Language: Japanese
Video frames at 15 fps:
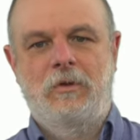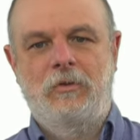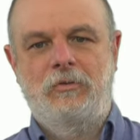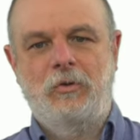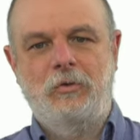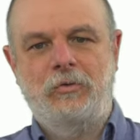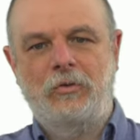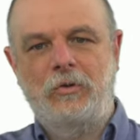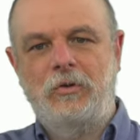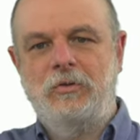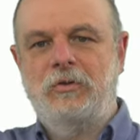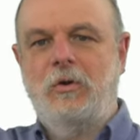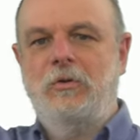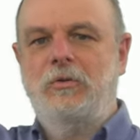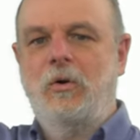そうする
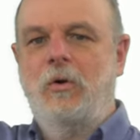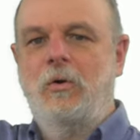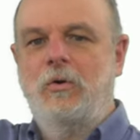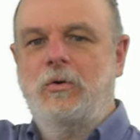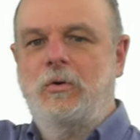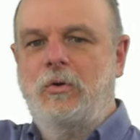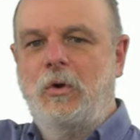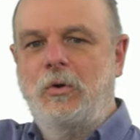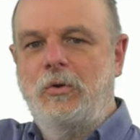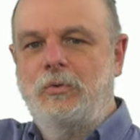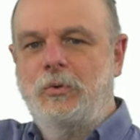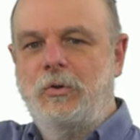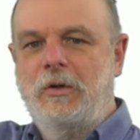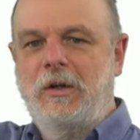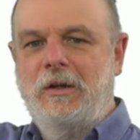と、こういう
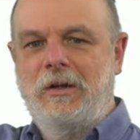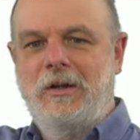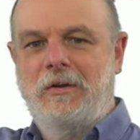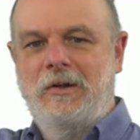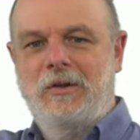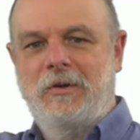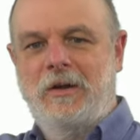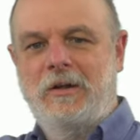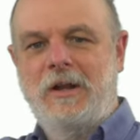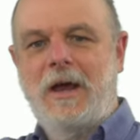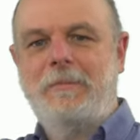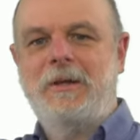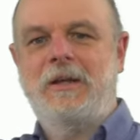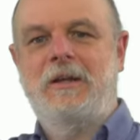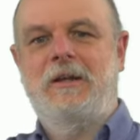ふうにには
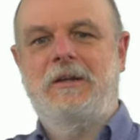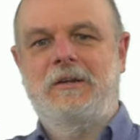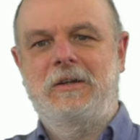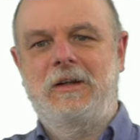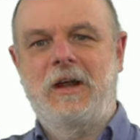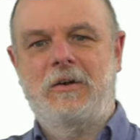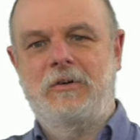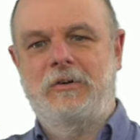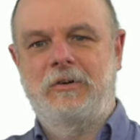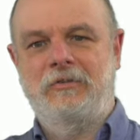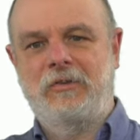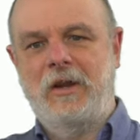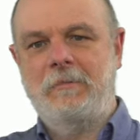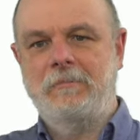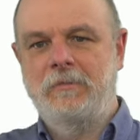波になるんで
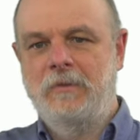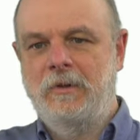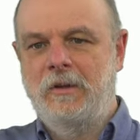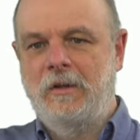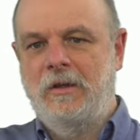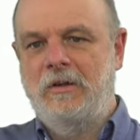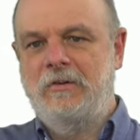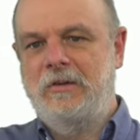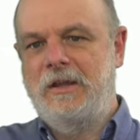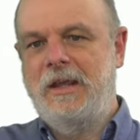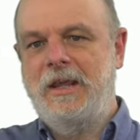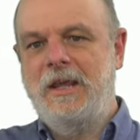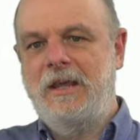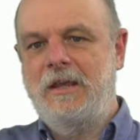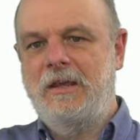すね。で
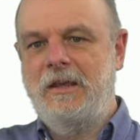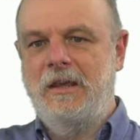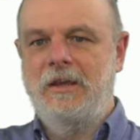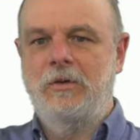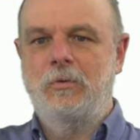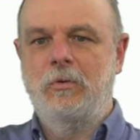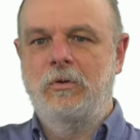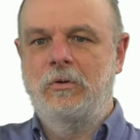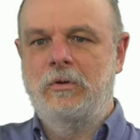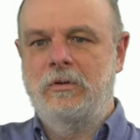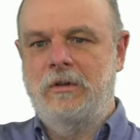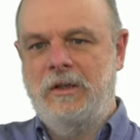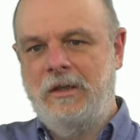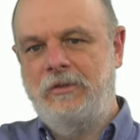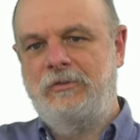E e コール
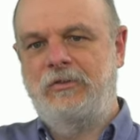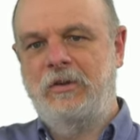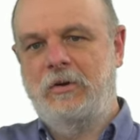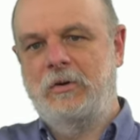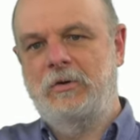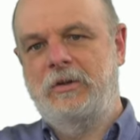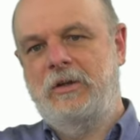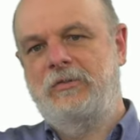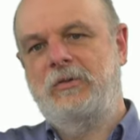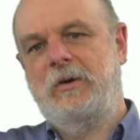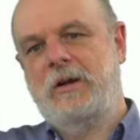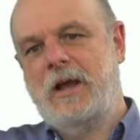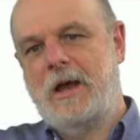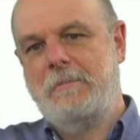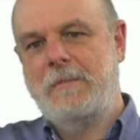E0 で、それ
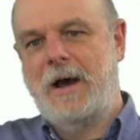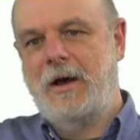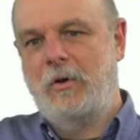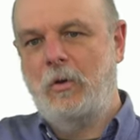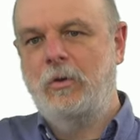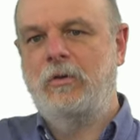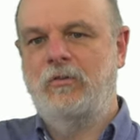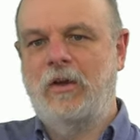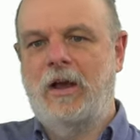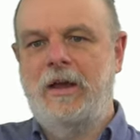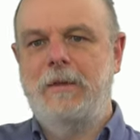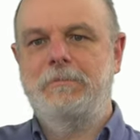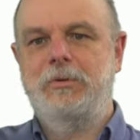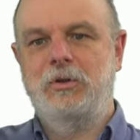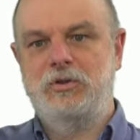がまあ大きさ、
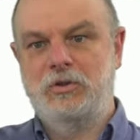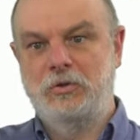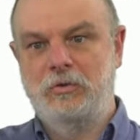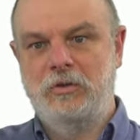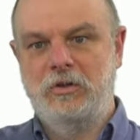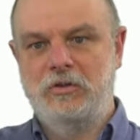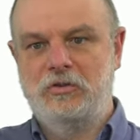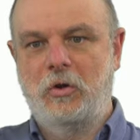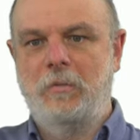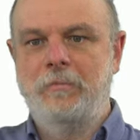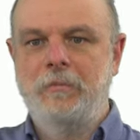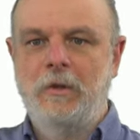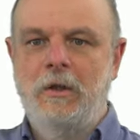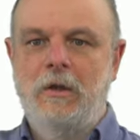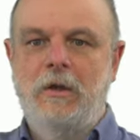アンプリチュードでしょ
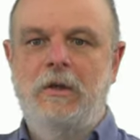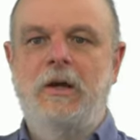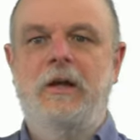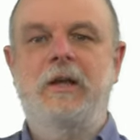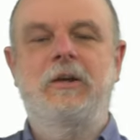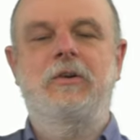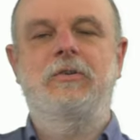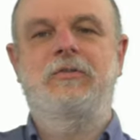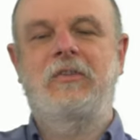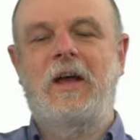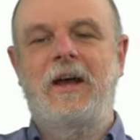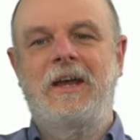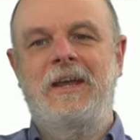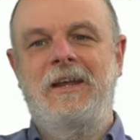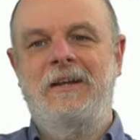う。かける
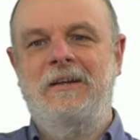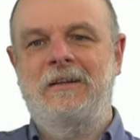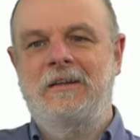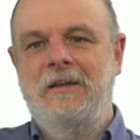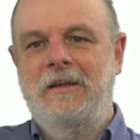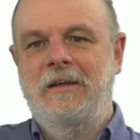サイン